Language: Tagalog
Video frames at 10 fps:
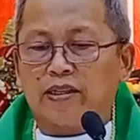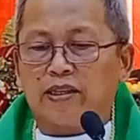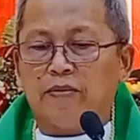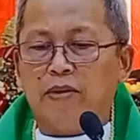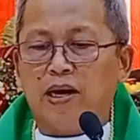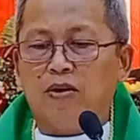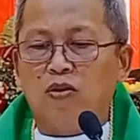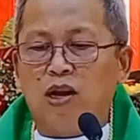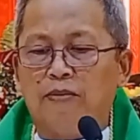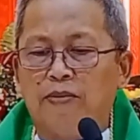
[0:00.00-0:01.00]

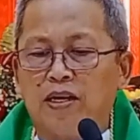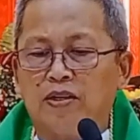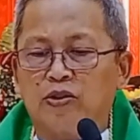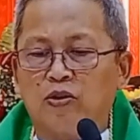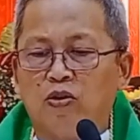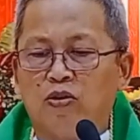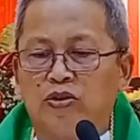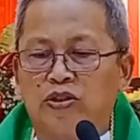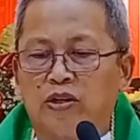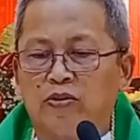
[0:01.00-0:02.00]
nagtrabaho lamang
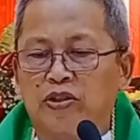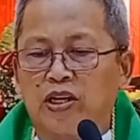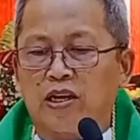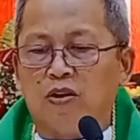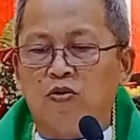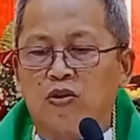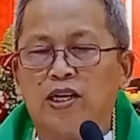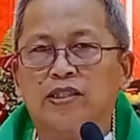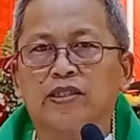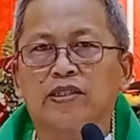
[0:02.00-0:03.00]
sulod sa usa ka
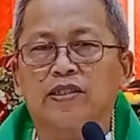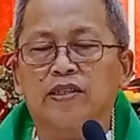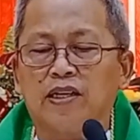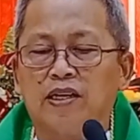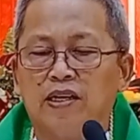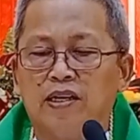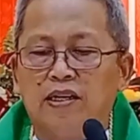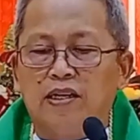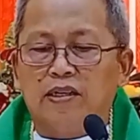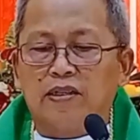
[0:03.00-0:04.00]
oras,
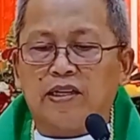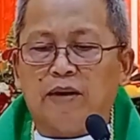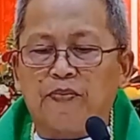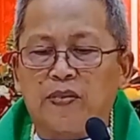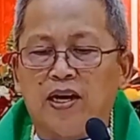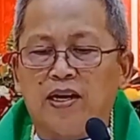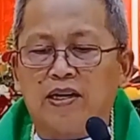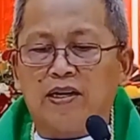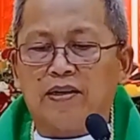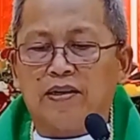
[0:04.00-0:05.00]

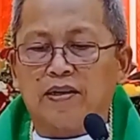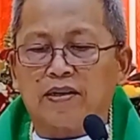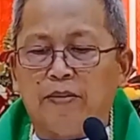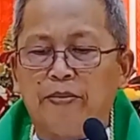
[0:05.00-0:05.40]
samtang